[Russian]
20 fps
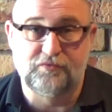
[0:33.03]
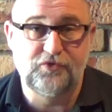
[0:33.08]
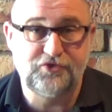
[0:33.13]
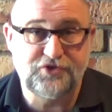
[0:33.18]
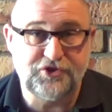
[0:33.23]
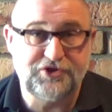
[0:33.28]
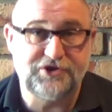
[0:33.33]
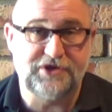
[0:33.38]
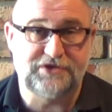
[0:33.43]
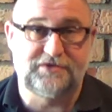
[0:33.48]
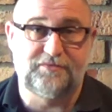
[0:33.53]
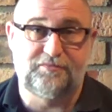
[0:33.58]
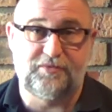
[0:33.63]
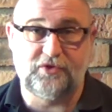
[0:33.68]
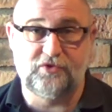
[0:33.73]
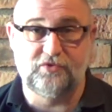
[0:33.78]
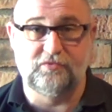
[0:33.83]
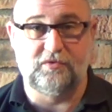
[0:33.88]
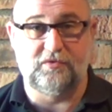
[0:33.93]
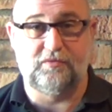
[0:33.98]
Мы очень часто
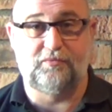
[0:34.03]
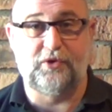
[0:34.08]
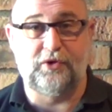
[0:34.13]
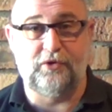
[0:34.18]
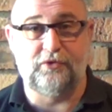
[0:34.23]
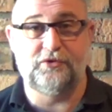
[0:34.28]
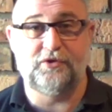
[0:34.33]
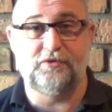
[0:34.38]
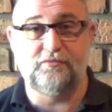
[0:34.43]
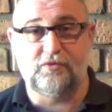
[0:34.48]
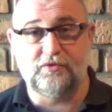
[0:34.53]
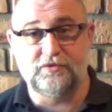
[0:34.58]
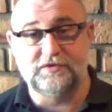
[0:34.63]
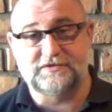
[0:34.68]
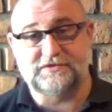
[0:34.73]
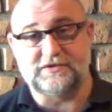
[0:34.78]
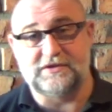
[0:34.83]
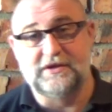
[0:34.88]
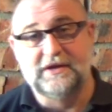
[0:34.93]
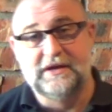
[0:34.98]
придумываем определенные
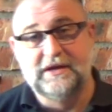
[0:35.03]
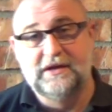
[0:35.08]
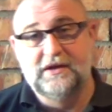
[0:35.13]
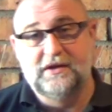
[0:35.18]
бонусы,